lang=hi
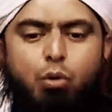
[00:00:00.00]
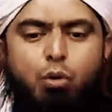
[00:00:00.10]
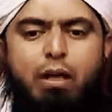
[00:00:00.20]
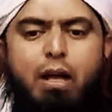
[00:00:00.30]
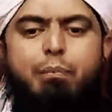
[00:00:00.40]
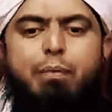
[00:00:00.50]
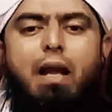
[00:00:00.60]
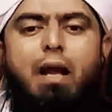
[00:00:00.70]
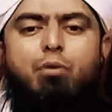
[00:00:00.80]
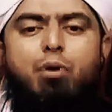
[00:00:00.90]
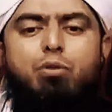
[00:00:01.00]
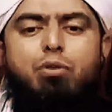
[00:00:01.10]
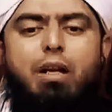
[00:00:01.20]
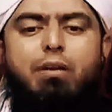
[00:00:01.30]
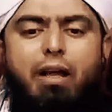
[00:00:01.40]
उन्होंने अपने आप को
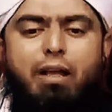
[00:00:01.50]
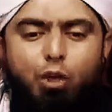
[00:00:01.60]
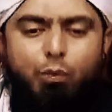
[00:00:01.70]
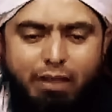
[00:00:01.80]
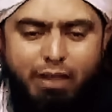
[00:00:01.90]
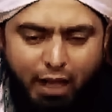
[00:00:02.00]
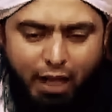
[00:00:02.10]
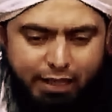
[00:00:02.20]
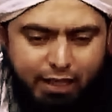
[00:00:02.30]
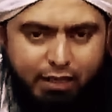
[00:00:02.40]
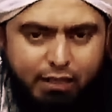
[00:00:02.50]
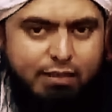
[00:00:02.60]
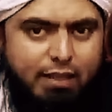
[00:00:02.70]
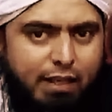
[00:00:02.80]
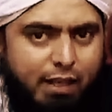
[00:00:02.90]
अबूजर गिफारी के ऊपर गिरा लिया
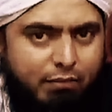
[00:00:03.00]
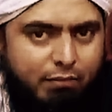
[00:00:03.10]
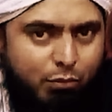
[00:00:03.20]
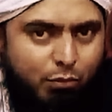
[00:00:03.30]
कि ताकि